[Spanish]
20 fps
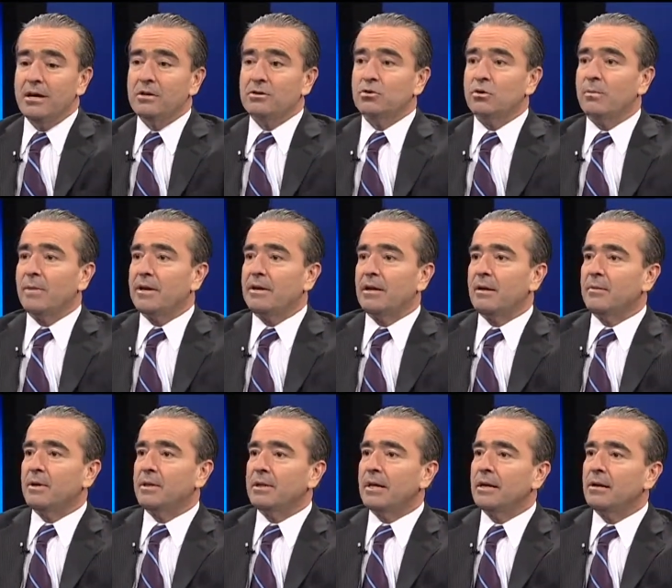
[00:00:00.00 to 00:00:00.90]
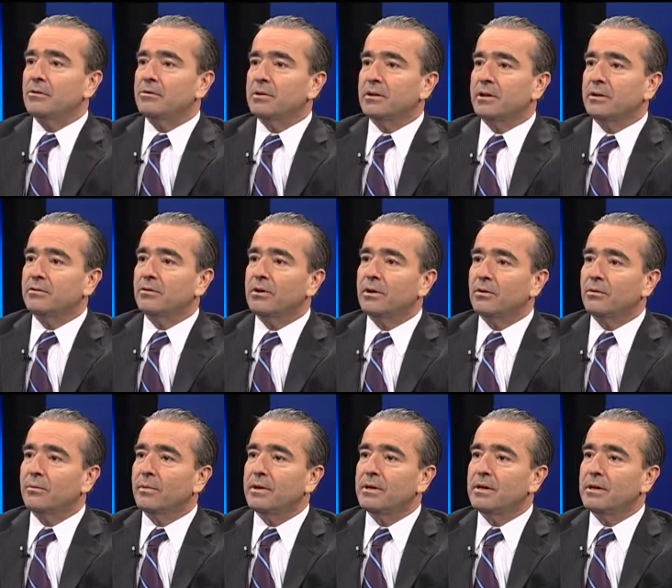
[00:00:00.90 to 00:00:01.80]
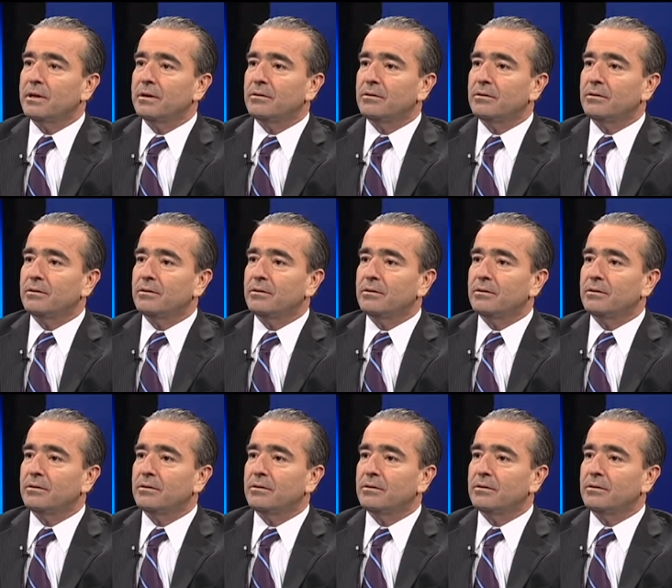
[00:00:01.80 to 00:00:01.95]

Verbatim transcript: son más de la mitad de los ingresos de la compañía,